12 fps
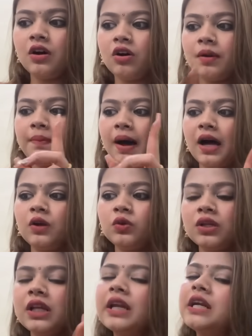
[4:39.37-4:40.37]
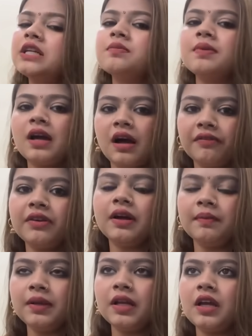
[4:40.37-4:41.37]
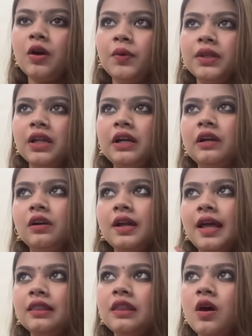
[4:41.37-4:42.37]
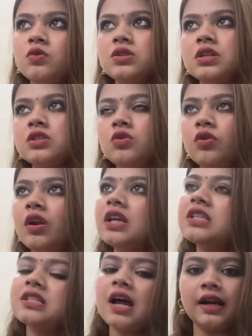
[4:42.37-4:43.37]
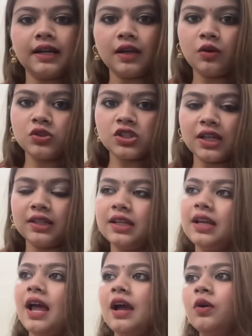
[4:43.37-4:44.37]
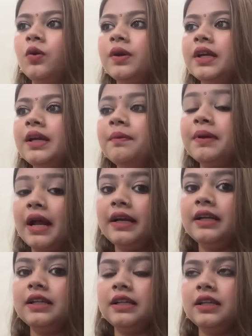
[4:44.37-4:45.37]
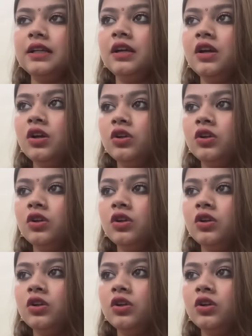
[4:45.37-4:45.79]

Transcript: और बाहर उनके रेट्स भी काफ़ी कम लिखे हुए थे टेन थाउजेंड से उनकी स्टार्टिंग हो जाती है लहंगों की ब्राइडल की